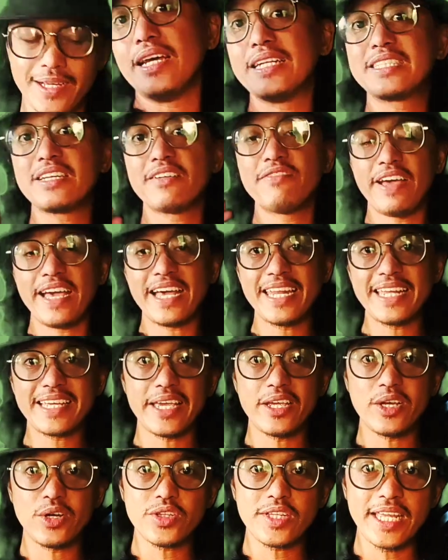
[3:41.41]
It's a very
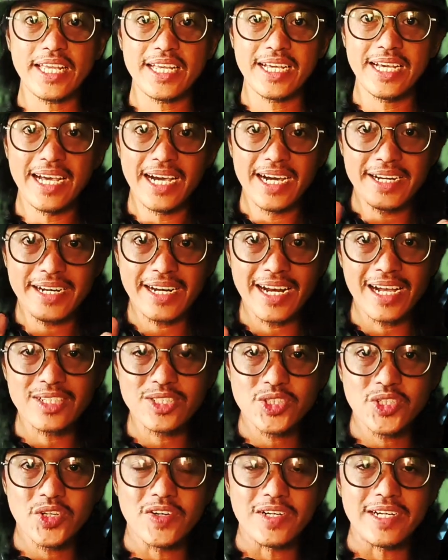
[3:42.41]
chaotic rock
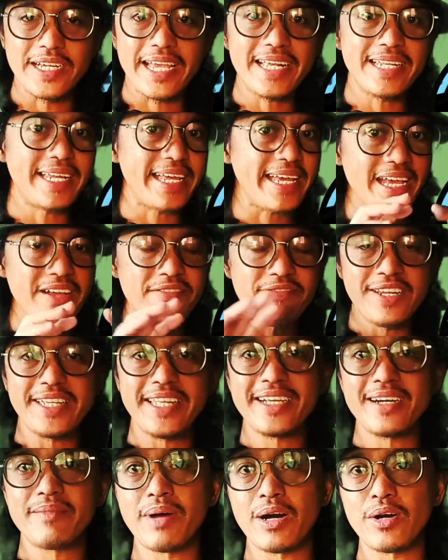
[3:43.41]
song and
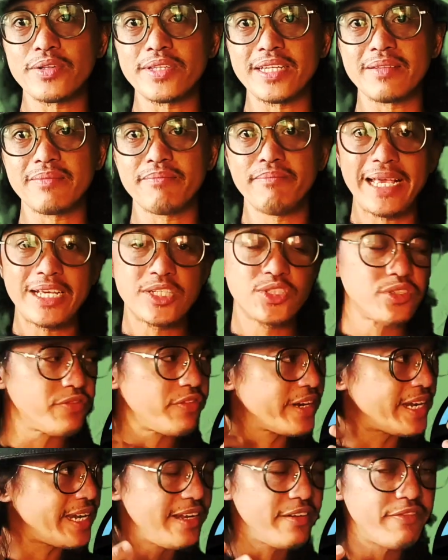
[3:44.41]
everything about it makes you
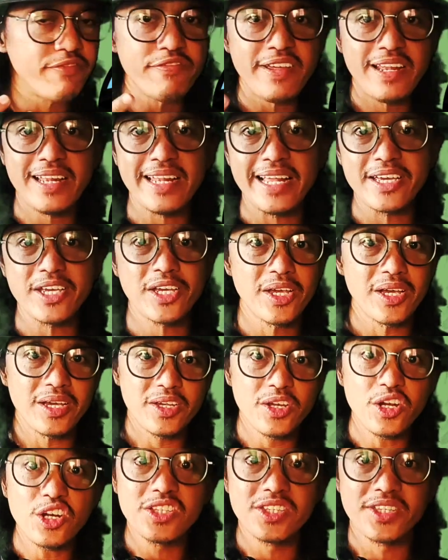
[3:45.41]
really feel like
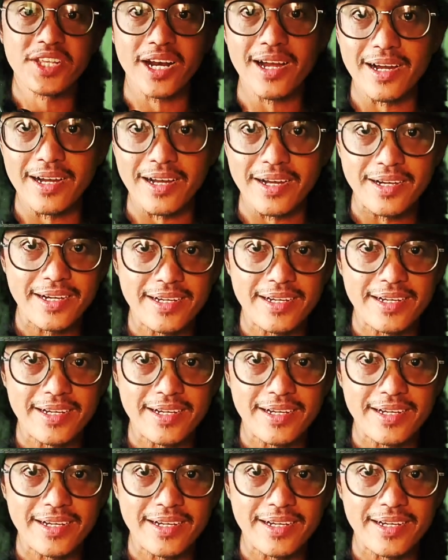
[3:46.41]
you're drunk.